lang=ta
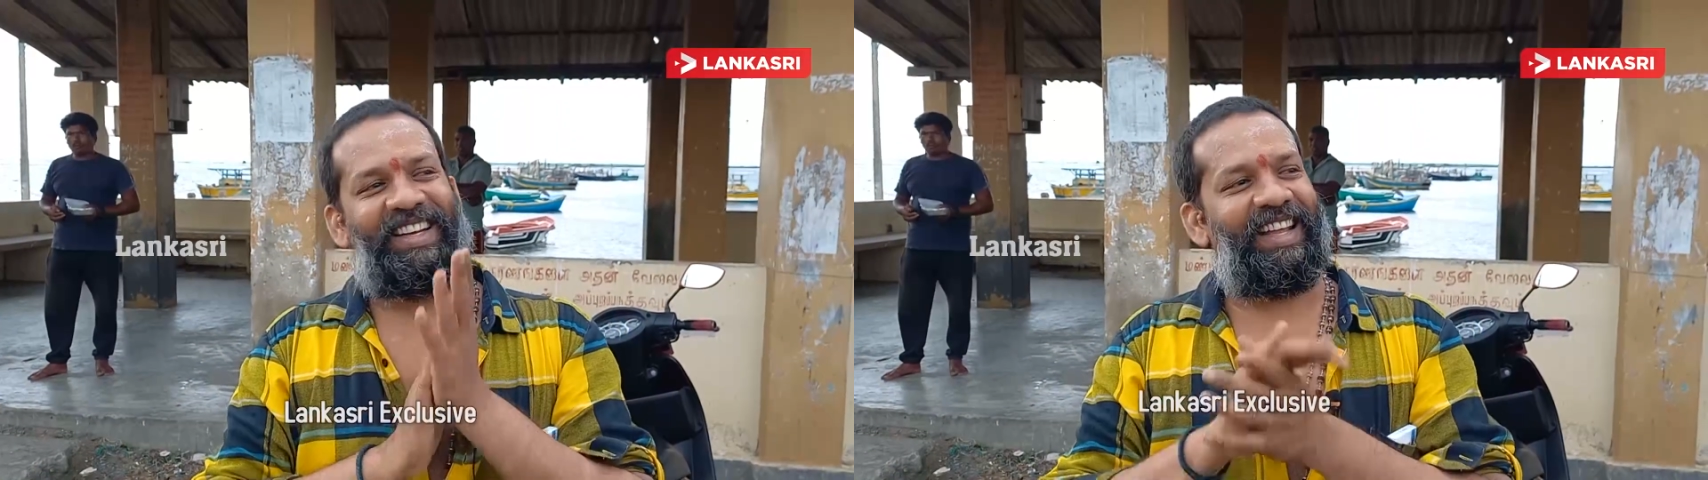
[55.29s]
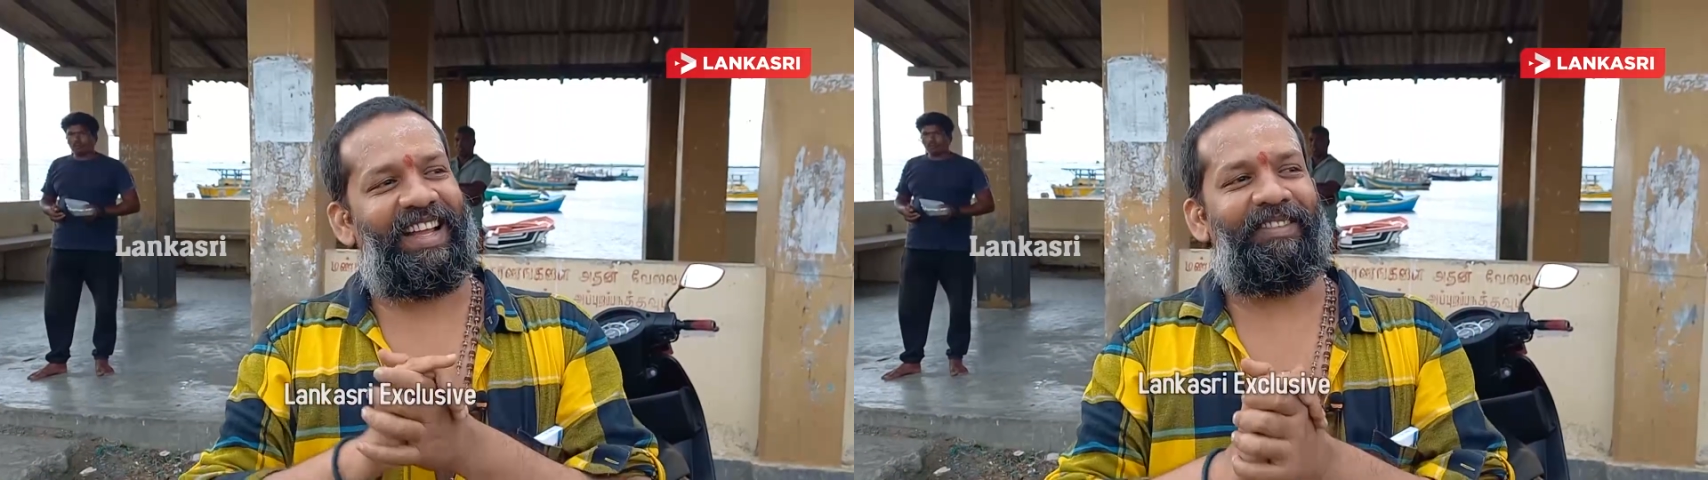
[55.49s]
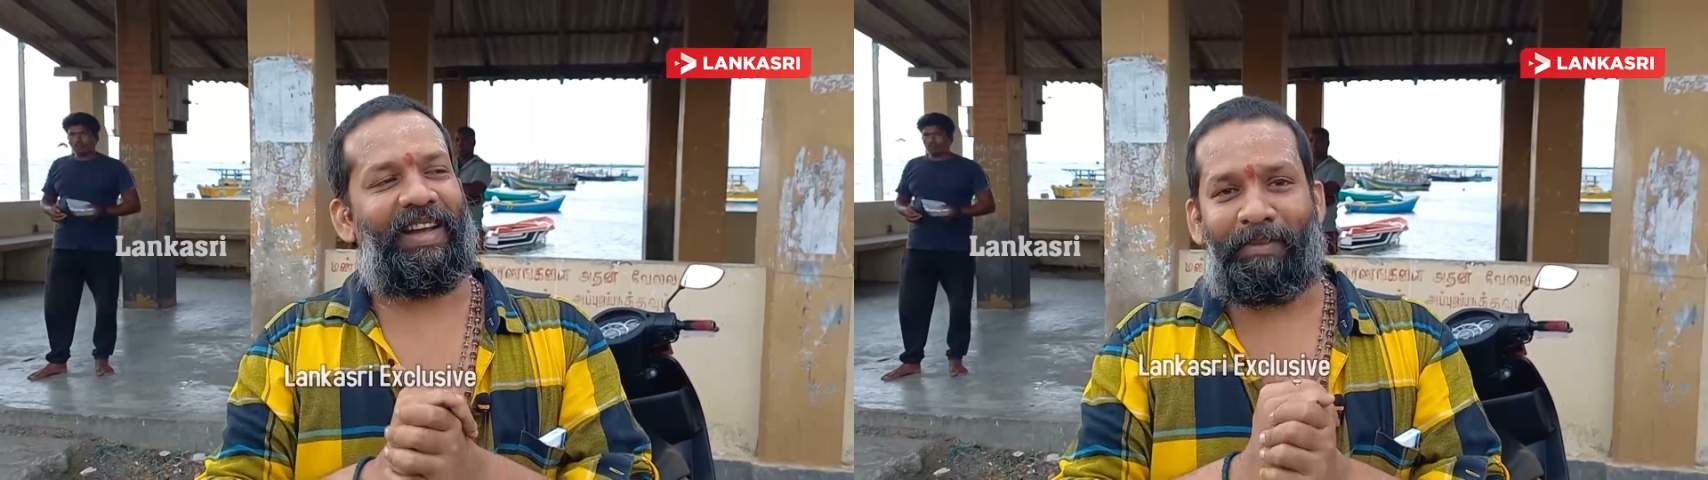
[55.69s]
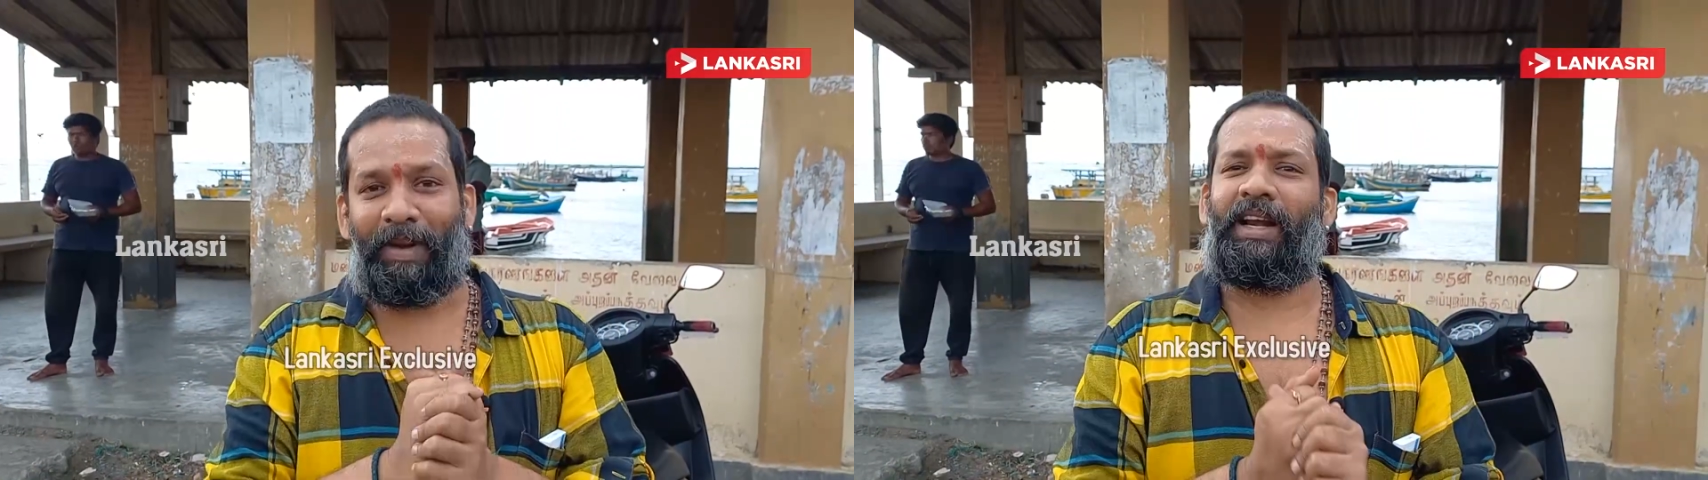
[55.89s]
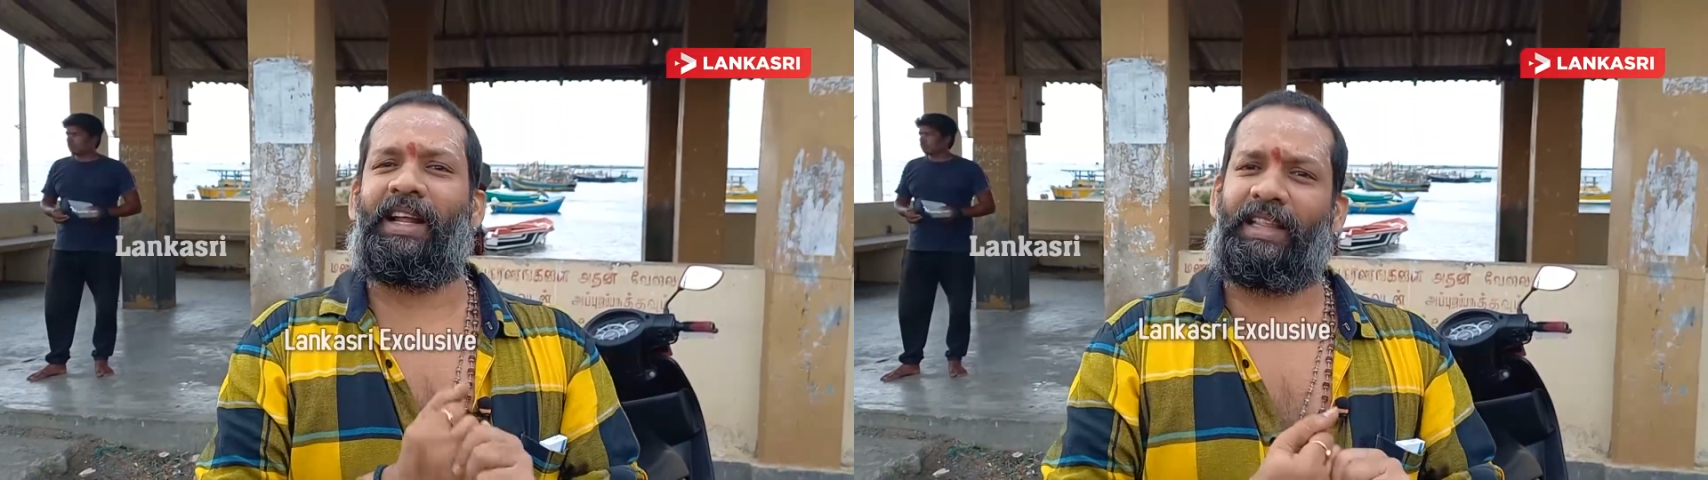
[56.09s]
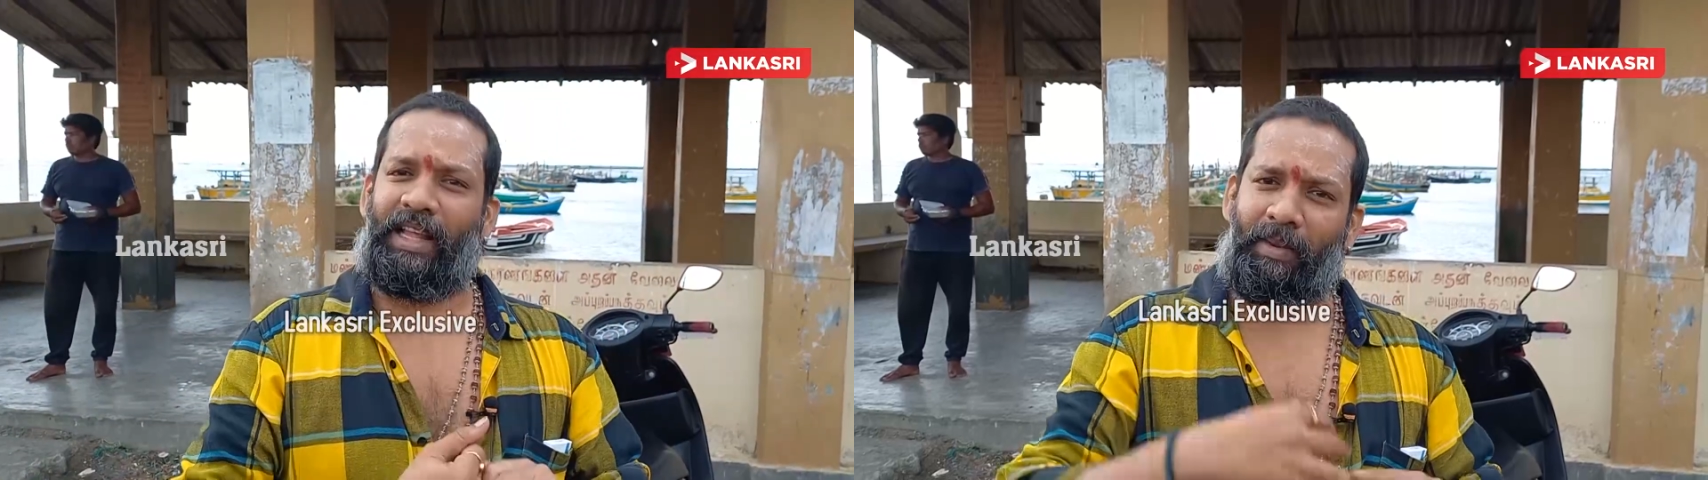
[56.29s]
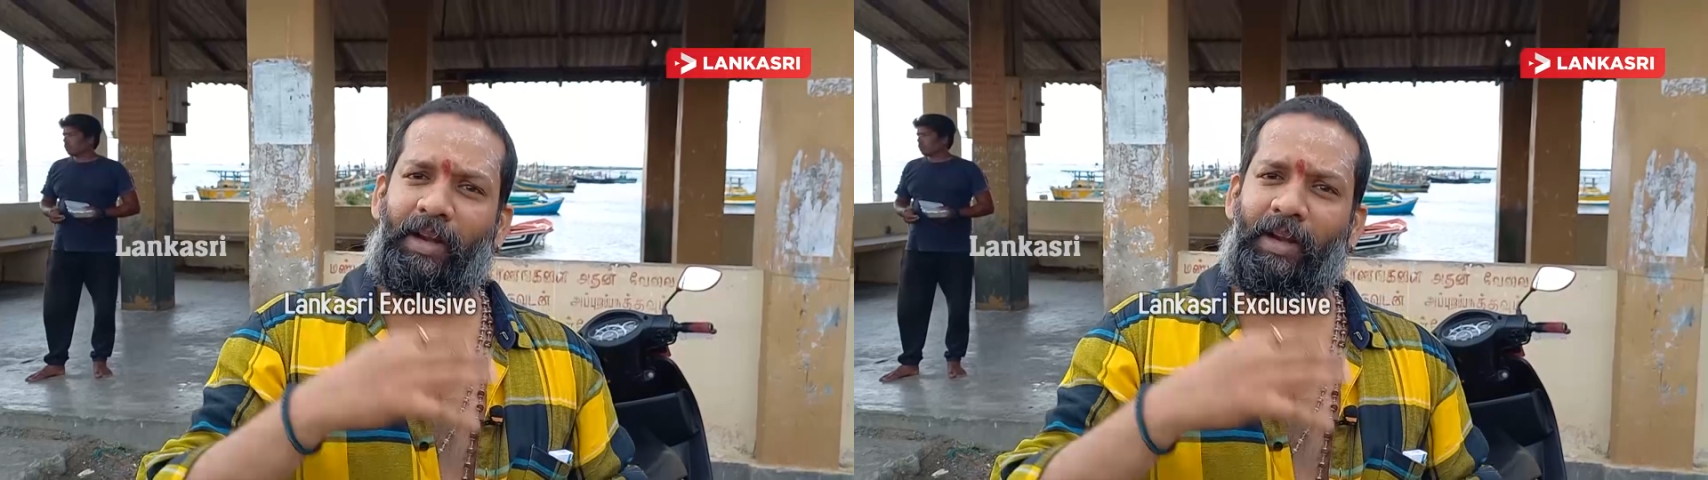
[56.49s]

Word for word: நீங்கள் வர மக்களை இதே